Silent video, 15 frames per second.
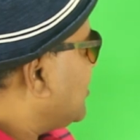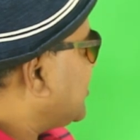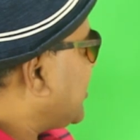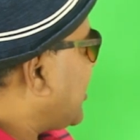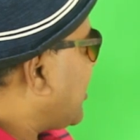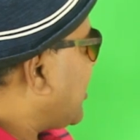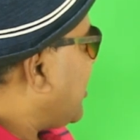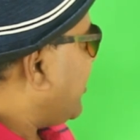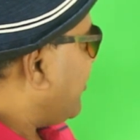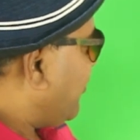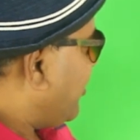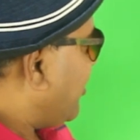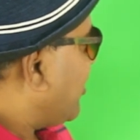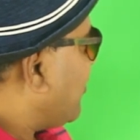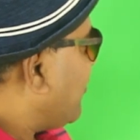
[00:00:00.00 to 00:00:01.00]
சகலகால டிவி
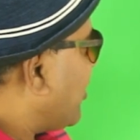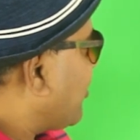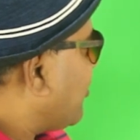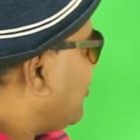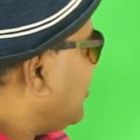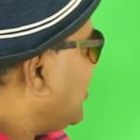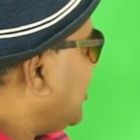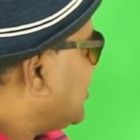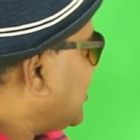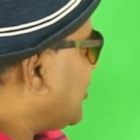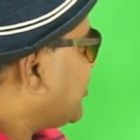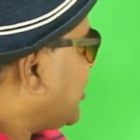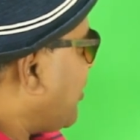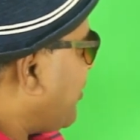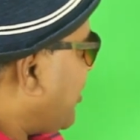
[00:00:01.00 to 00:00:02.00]
நேரத்தில் வணக்கம்
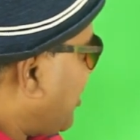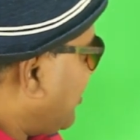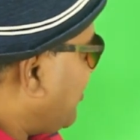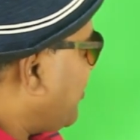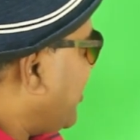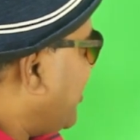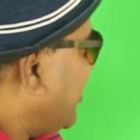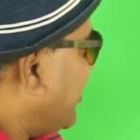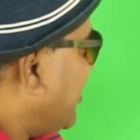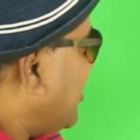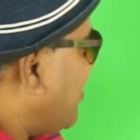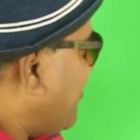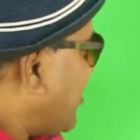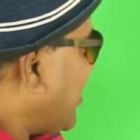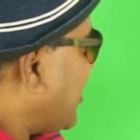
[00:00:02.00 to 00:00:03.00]
சப்ஸ்கிரைப் பண்ணாதான் பண்ணிவிடுங்க
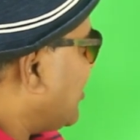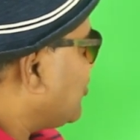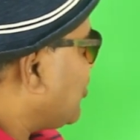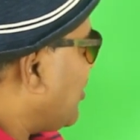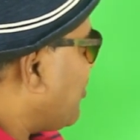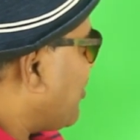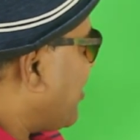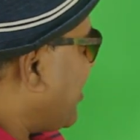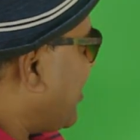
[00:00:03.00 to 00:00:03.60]
வேறு என்ன சொல்ல போகிறேன்